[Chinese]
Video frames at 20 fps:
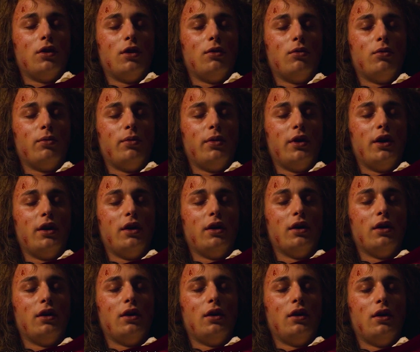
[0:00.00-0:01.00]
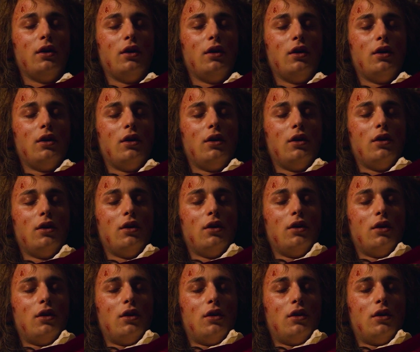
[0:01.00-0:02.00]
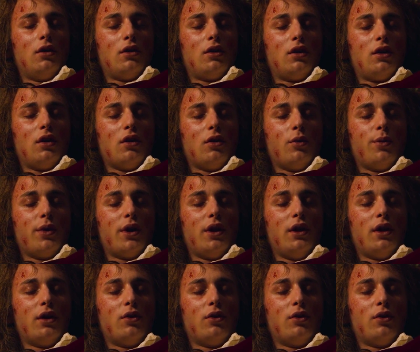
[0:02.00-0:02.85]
能治愈丈夫的疾病。阿斯图里的病情一天天恶